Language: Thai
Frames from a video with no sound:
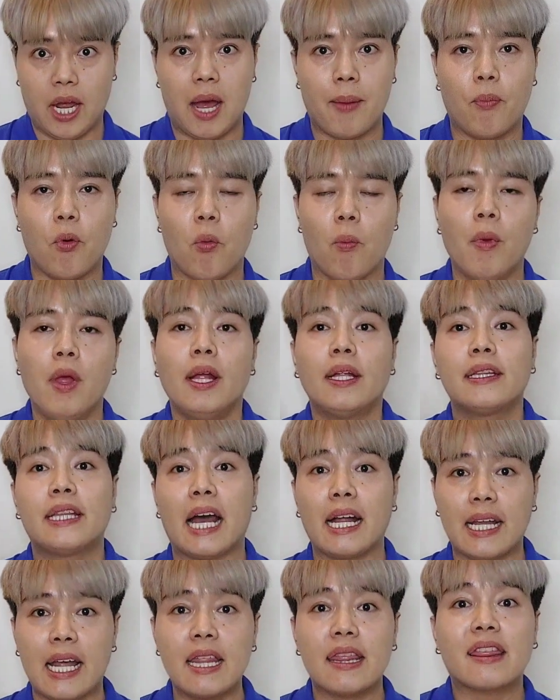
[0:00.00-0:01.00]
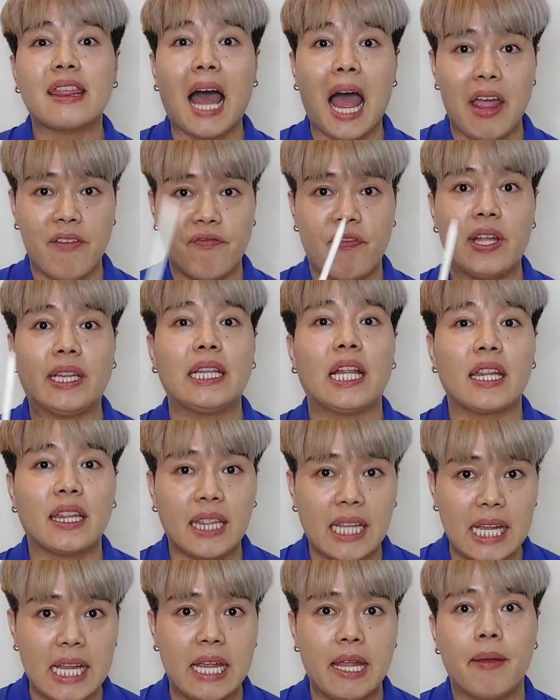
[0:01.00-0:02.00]
นะครับผมดังนั้นสายแฟนตา
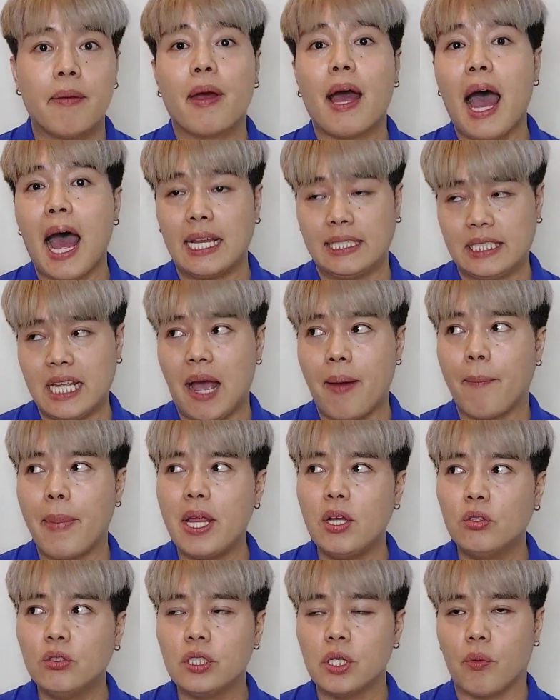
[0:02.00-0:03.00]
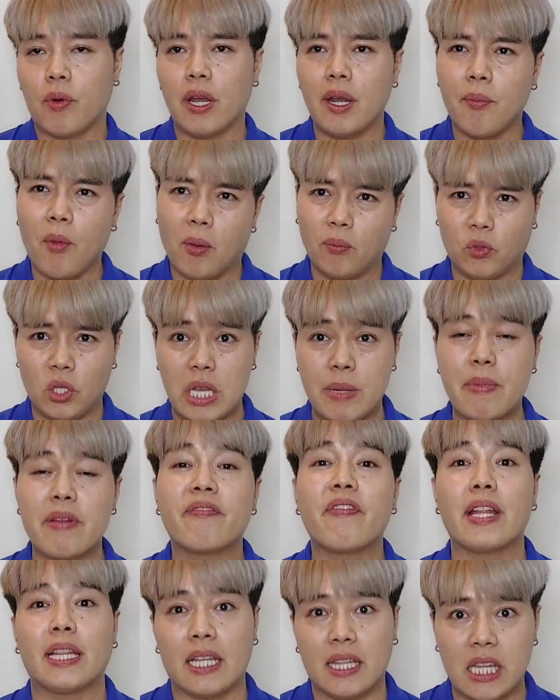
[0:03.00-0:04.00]
ซี อาจจะไม่รู้สึกว่าน้ำหอมตัวนี้มัน
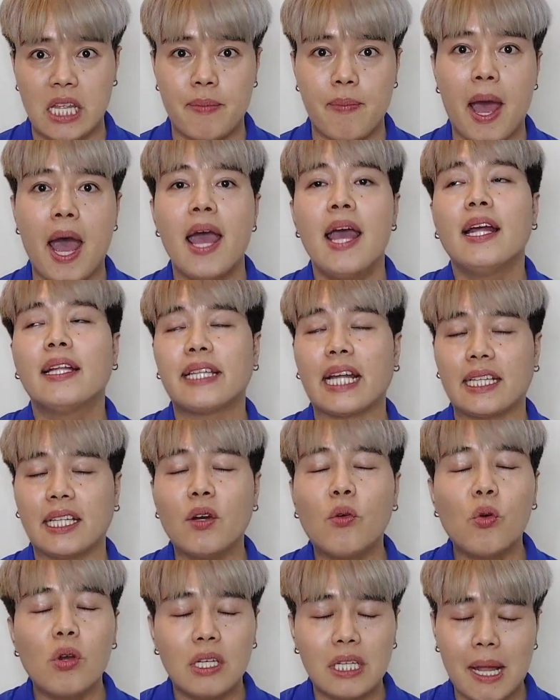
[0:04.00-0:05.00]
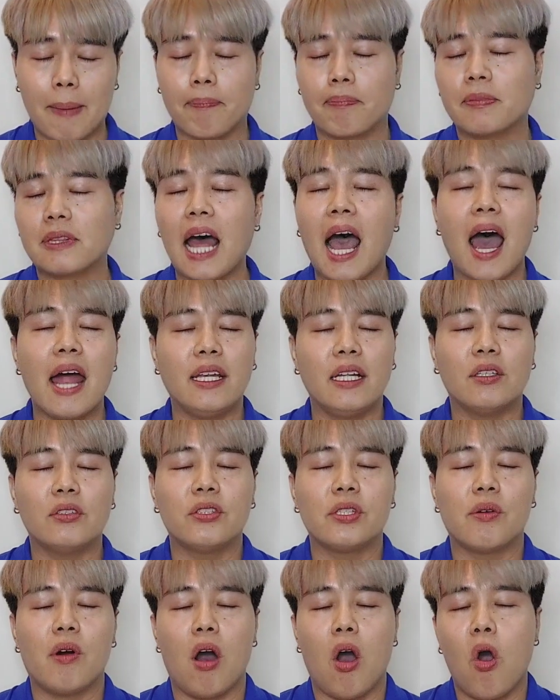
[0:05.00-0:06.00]
แฟนตาซีมาก แต่ถ้าคุณหลับตาแล้วรู้
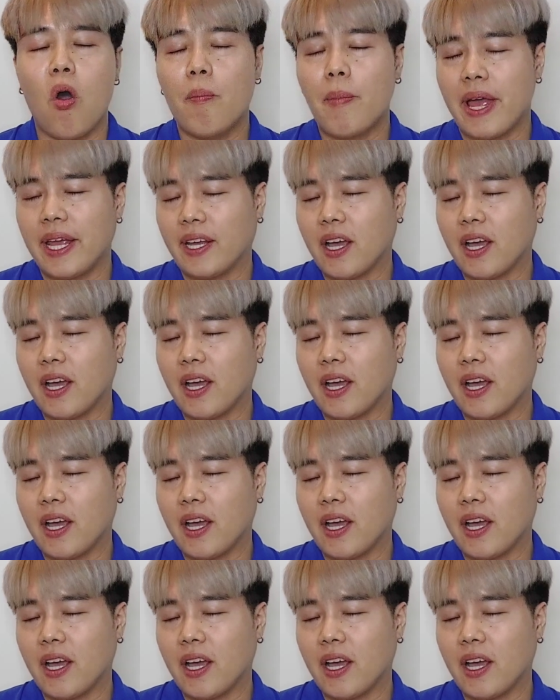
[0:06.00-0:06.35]
สึกว่าโอ้ my